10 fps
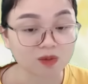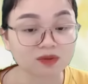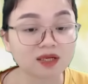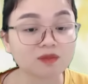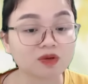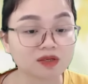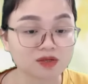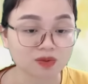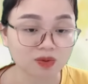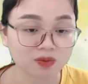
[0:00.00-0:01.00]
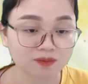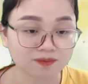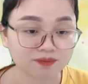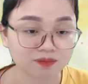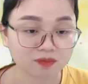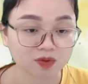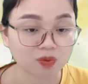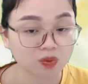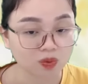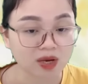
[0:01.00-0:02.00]
Tôi lại không thích một người như cô
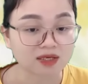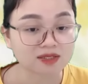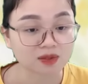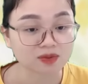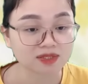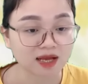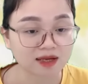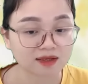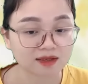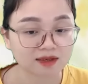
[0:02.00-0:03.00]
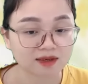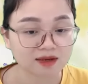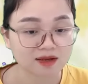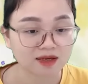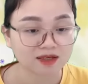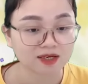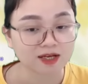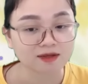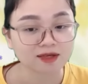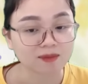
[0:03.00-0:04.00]
Thủ đoạn xấu xa
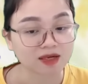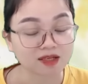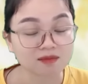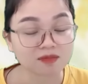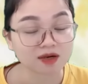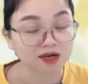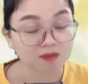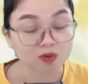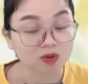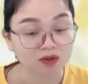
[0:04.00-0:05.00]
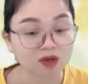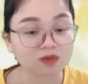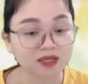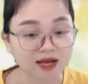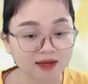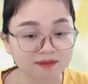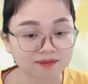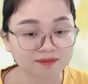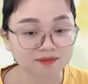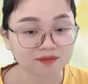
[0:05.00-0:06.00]
Đến cả bản thân 10 năm mà cô còn không
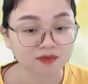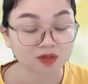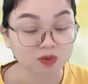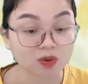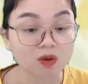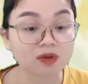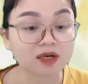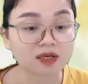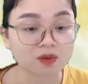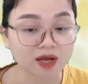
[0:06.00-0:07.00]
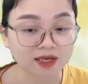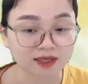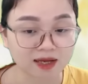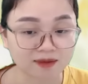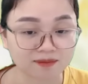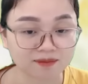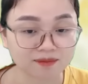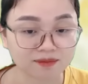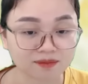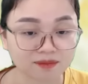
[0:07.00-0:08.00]
tha Thì cô không nên yêu ai
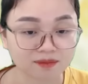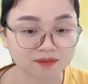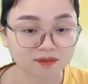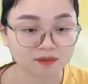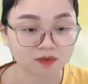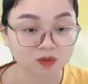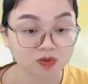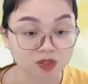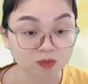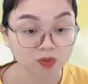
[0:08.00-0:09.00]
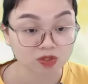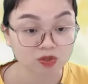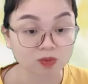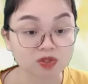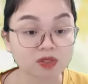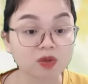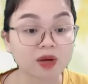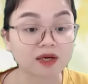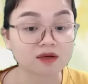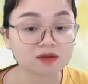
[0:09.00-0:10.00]
cả Cô sớm tuyệt chủng
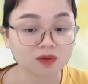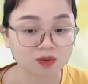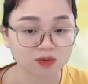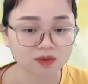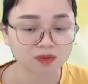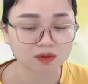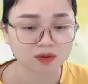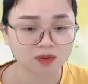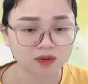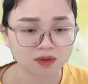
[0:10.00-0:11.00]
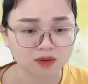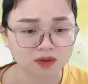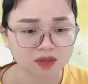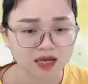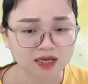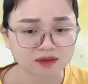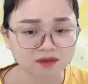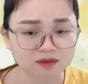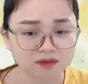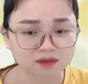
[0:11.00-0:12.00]
để cho nhân loại đỡ khổ
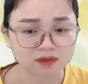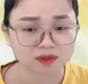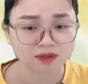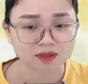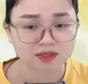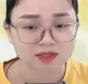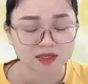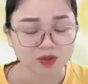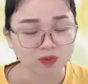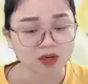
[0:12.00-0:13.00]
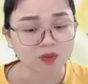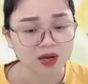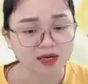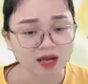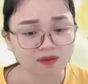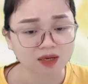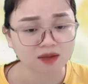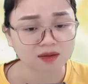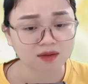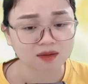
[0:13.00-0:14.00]
Anh Em đúng là quá
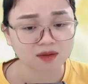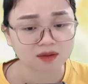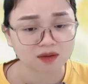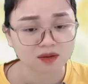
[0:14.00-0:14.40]
đáng mà